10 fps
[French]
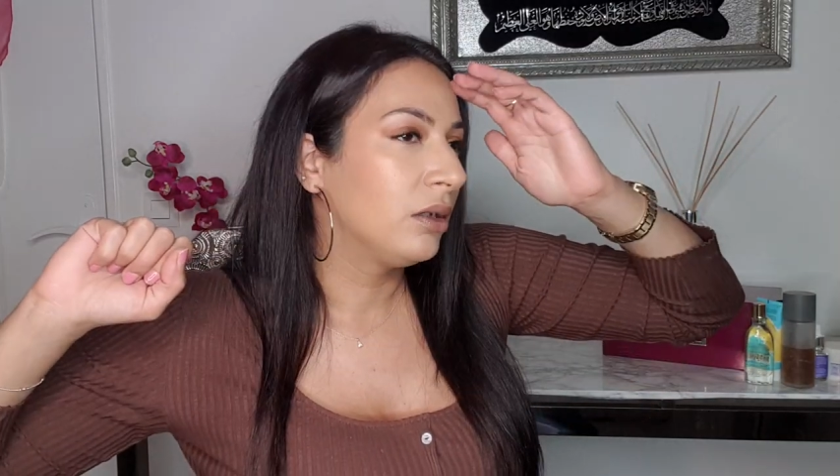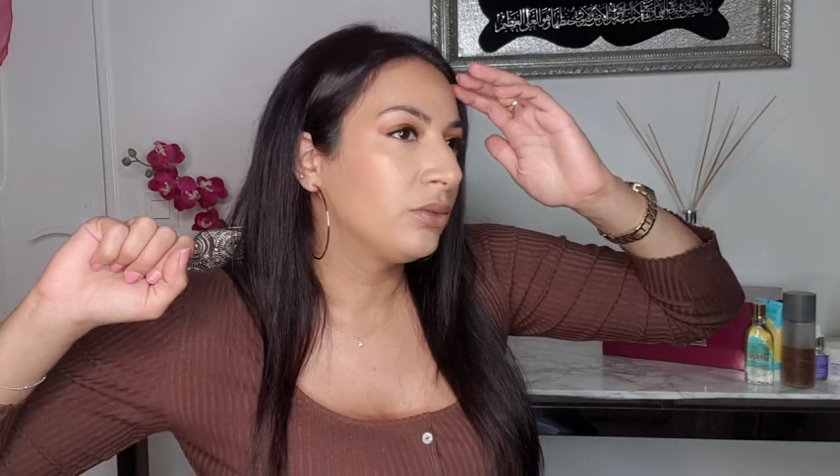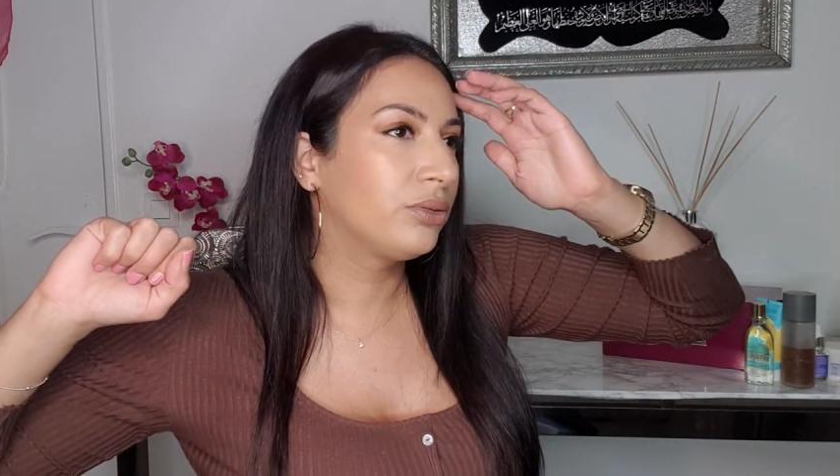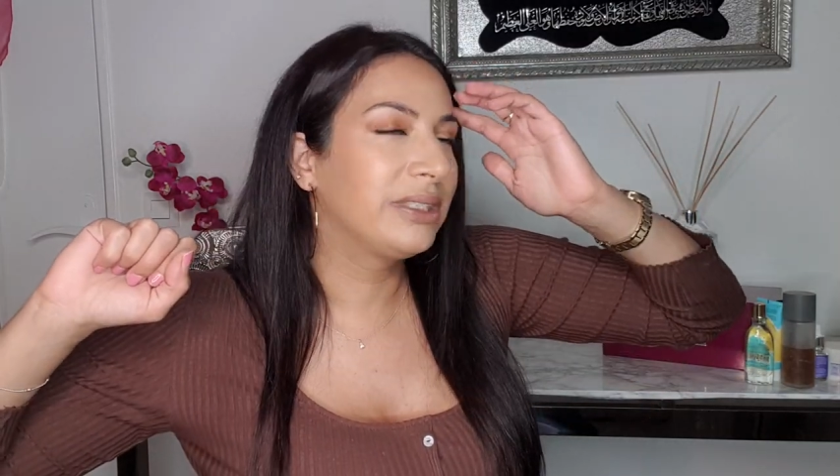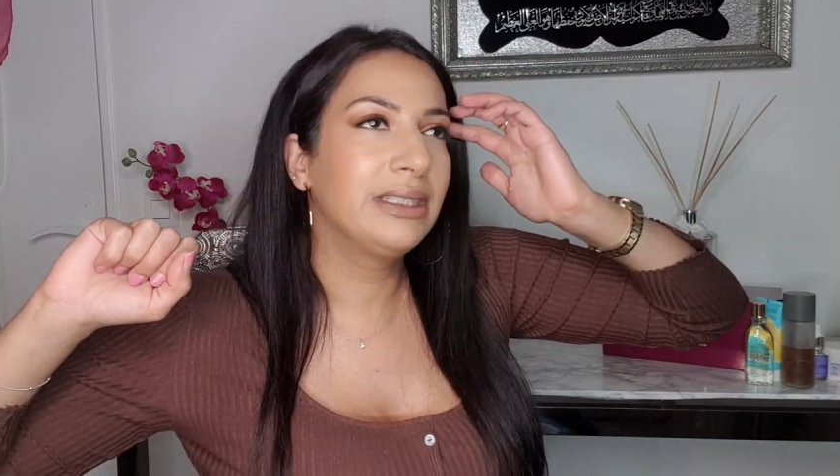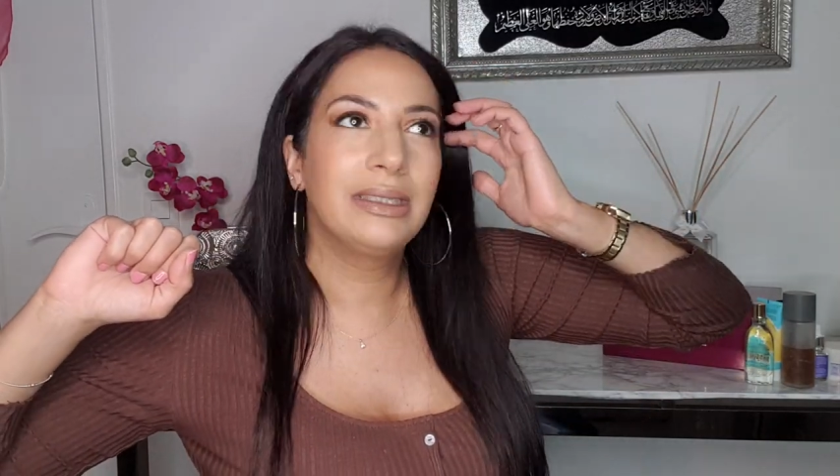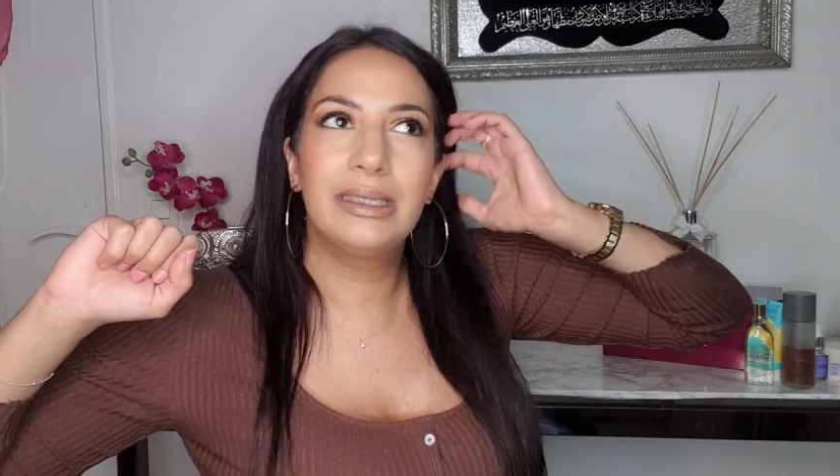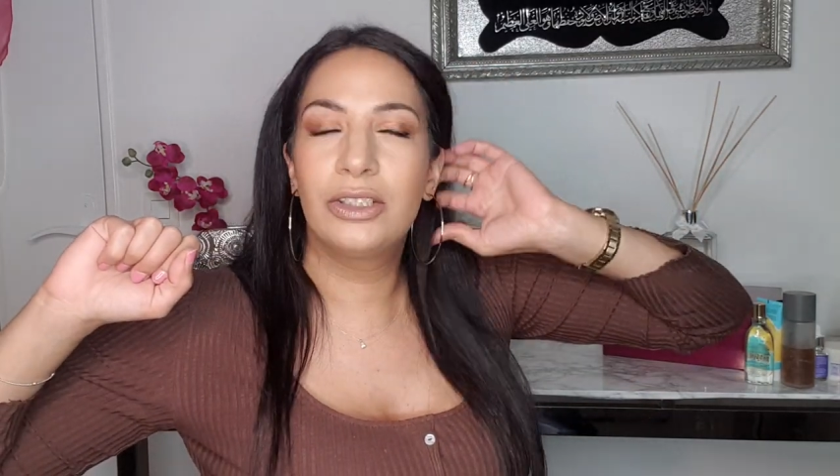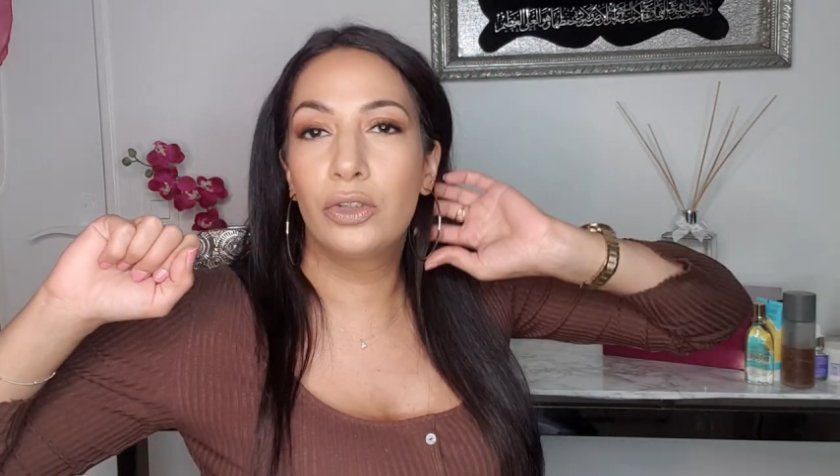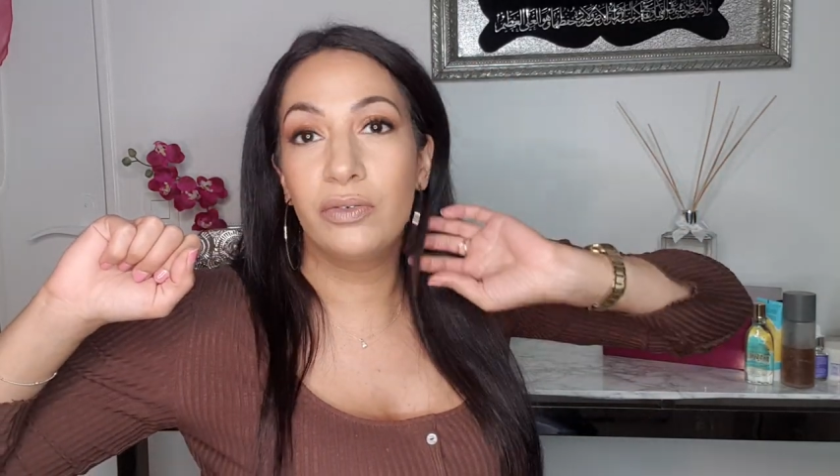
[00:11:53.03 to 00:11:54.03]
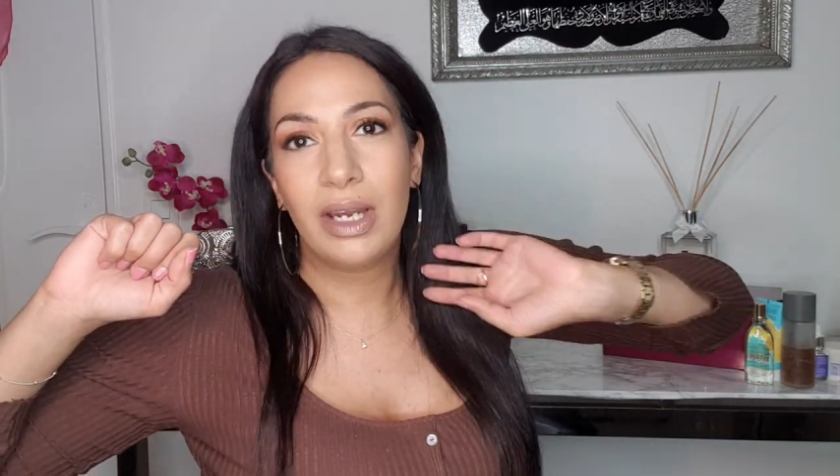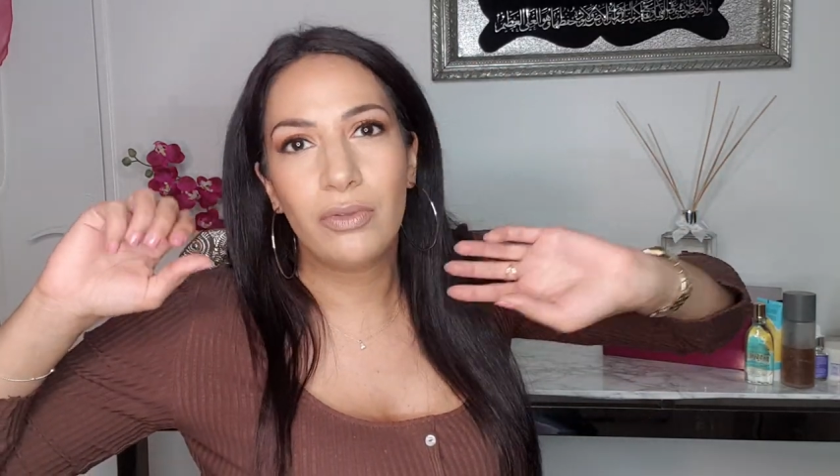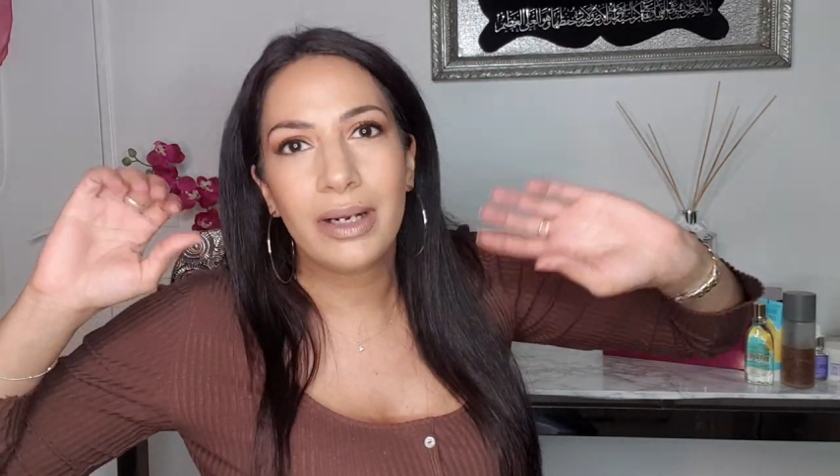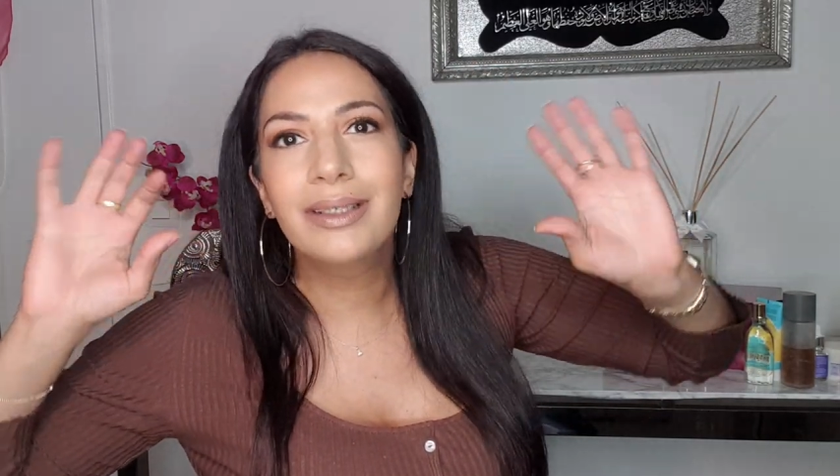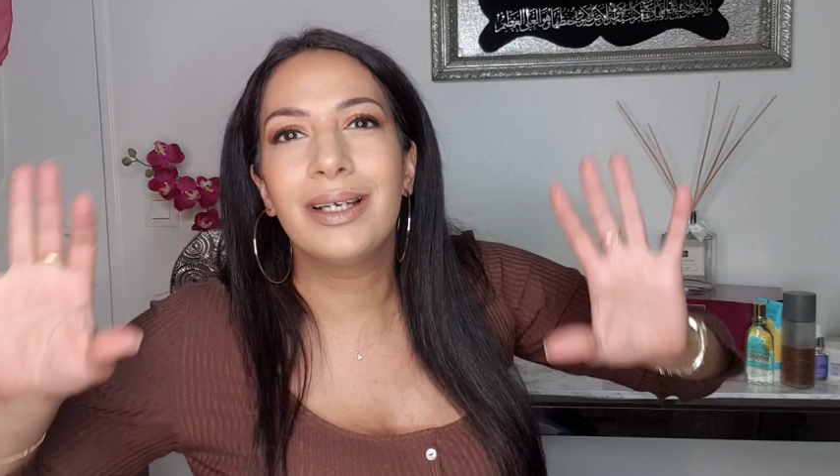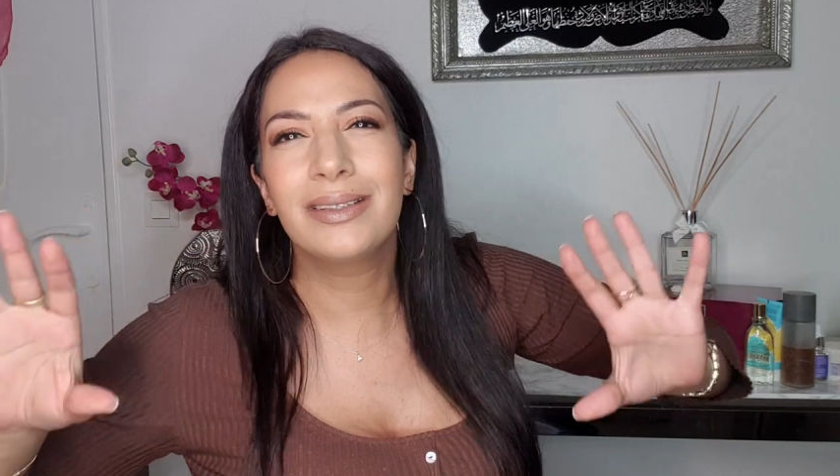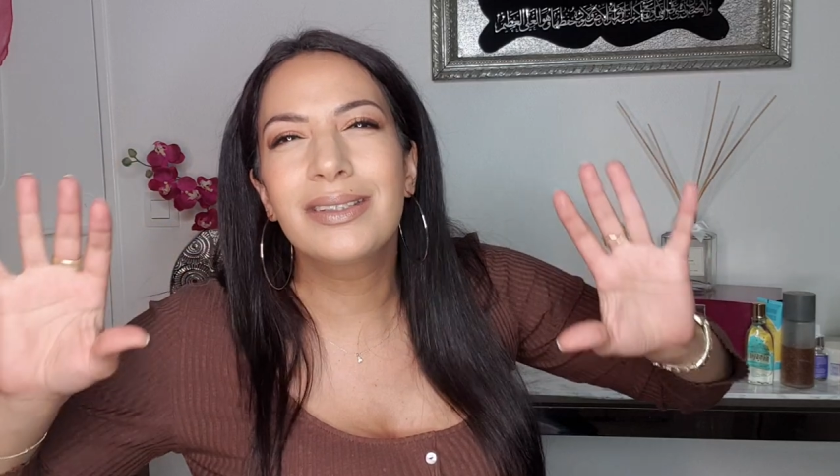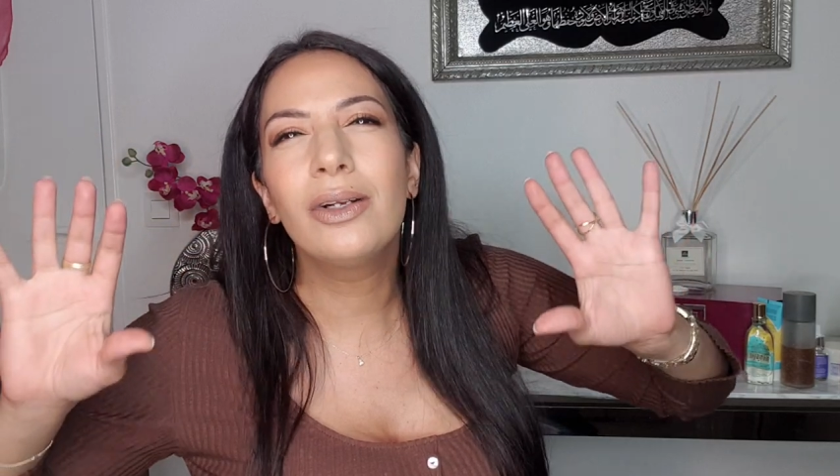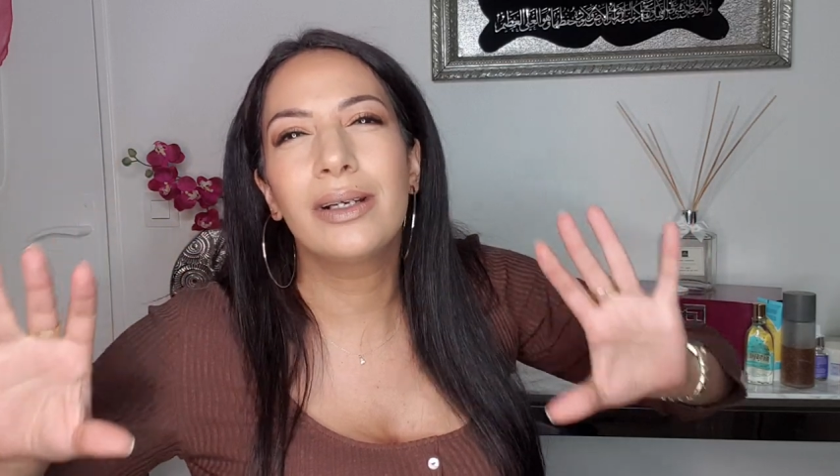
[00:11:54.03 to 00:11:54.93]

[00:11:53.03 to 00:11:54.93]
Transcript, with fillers: Si, je devais avoir qu'un seul,